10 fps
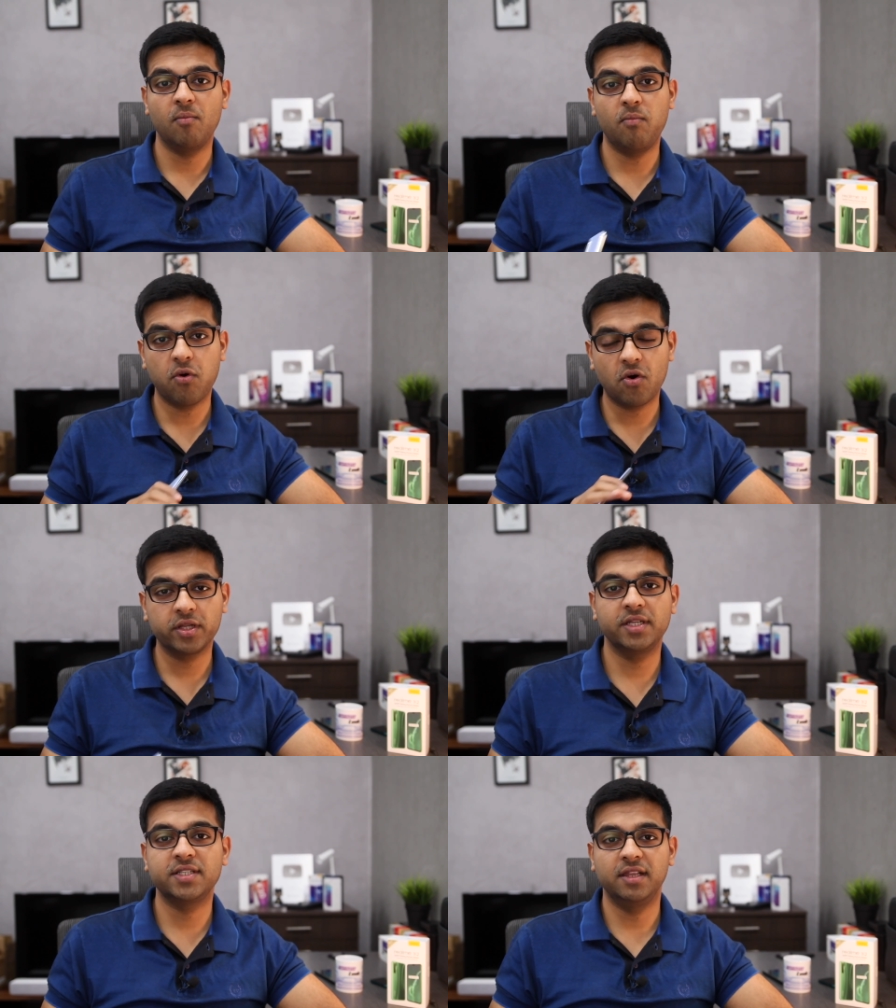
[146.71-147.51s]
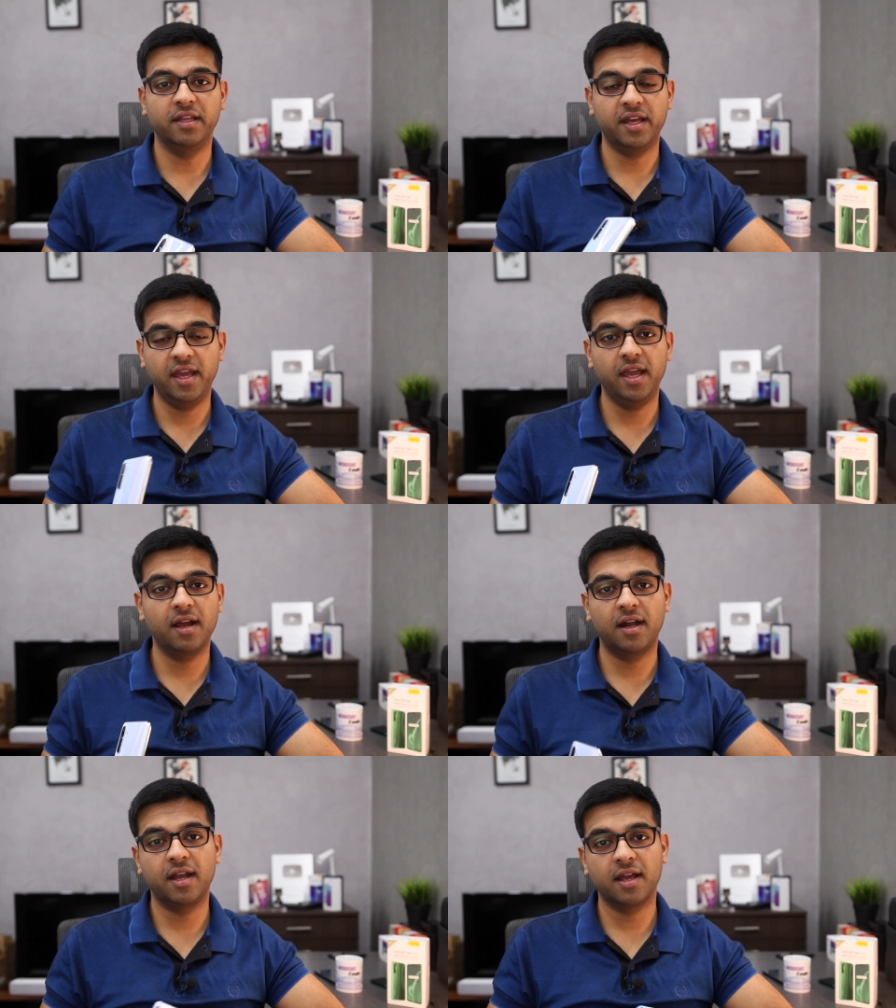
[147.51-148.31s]
बहुत ही जल्दी एक
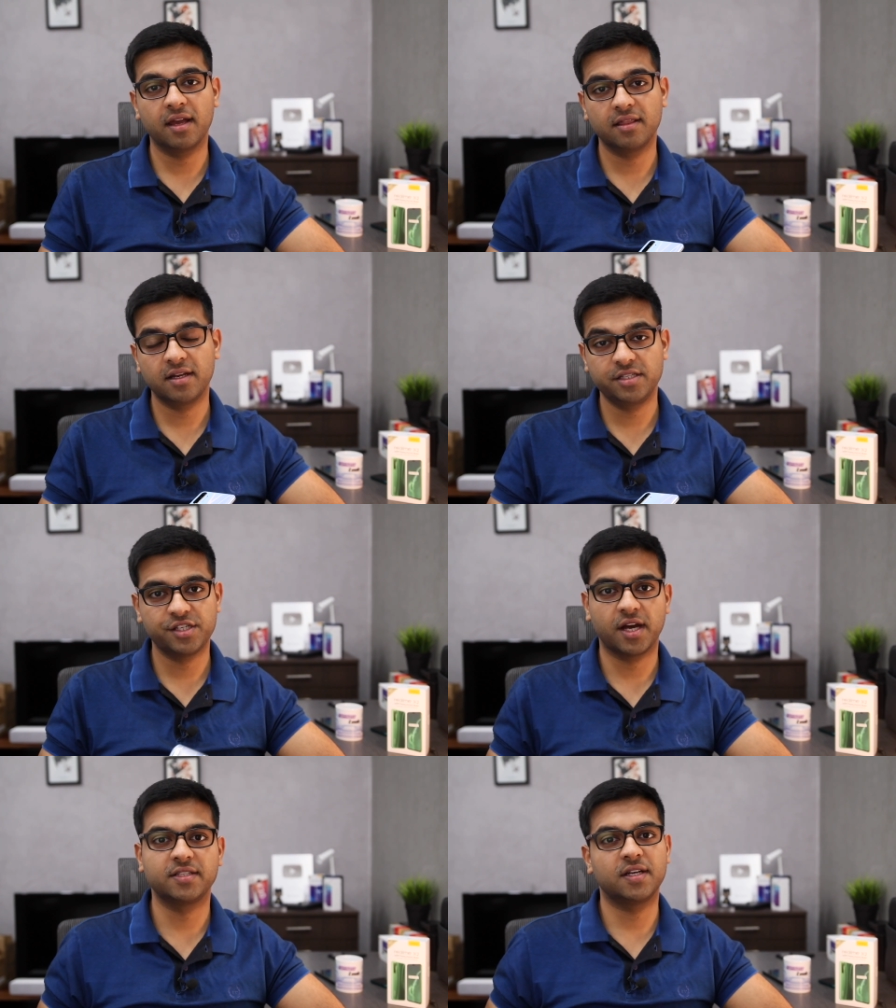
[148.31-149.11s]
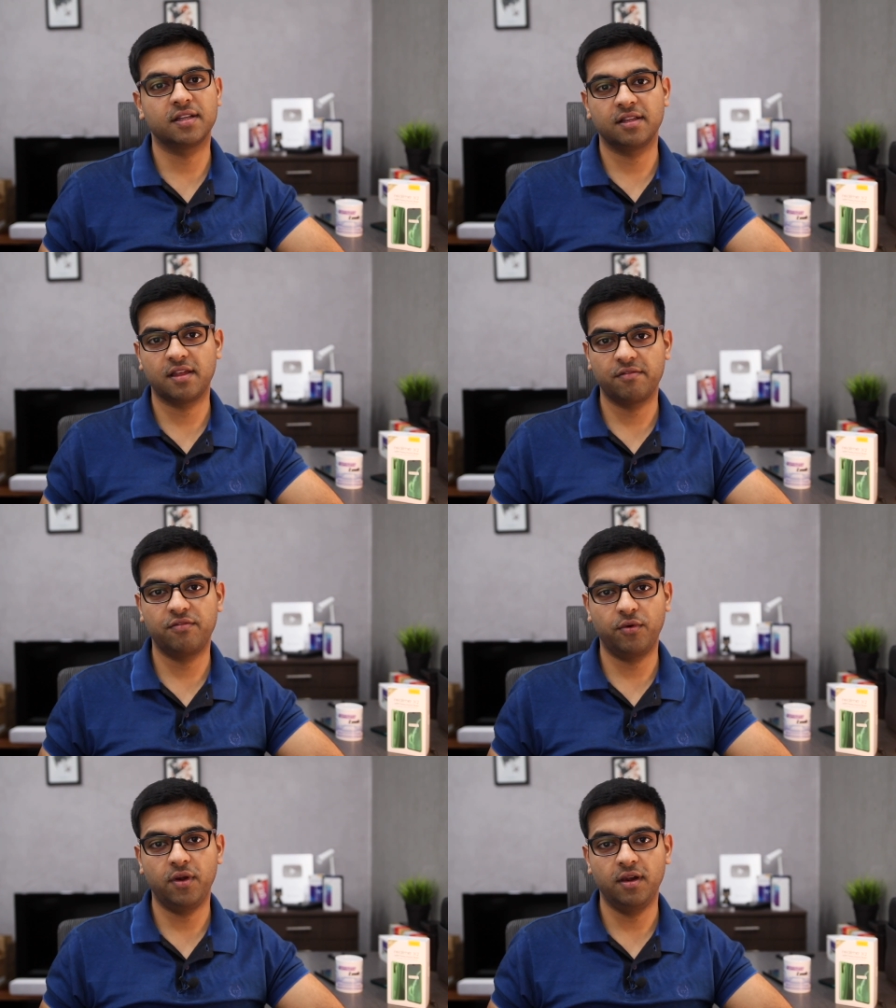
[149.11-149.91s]
घंटे के अंदर चार्ज कर देता है
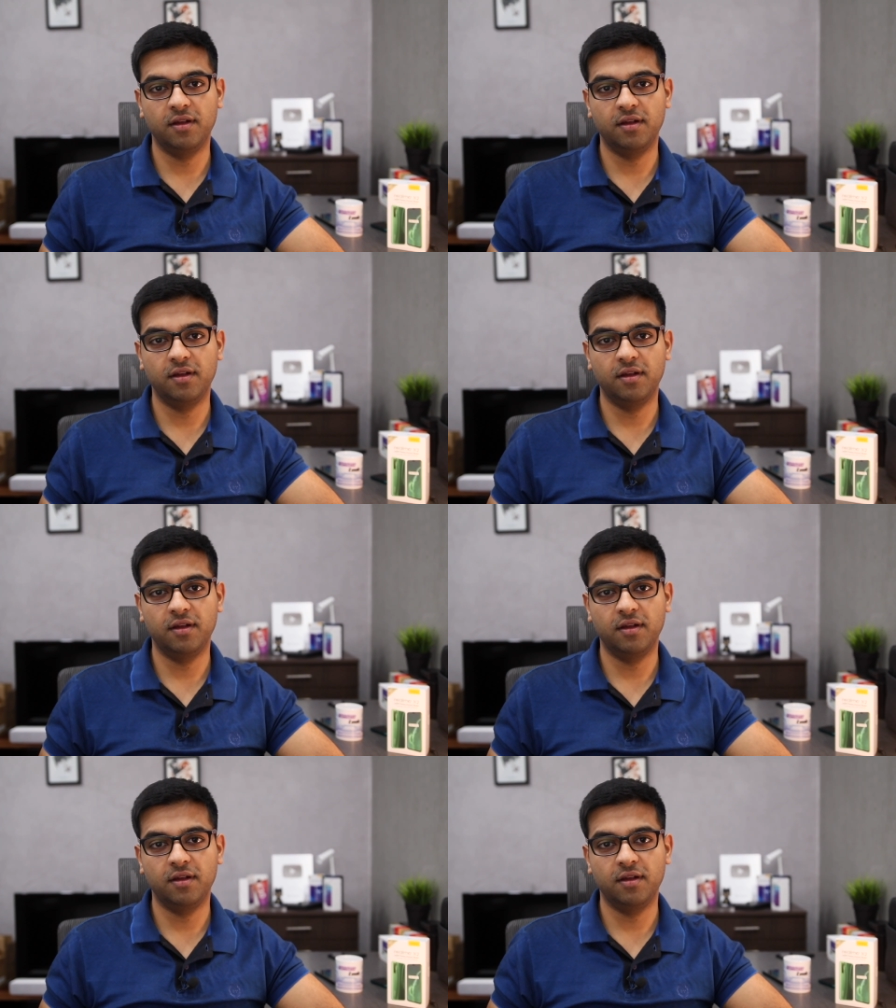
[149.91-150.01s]
फुल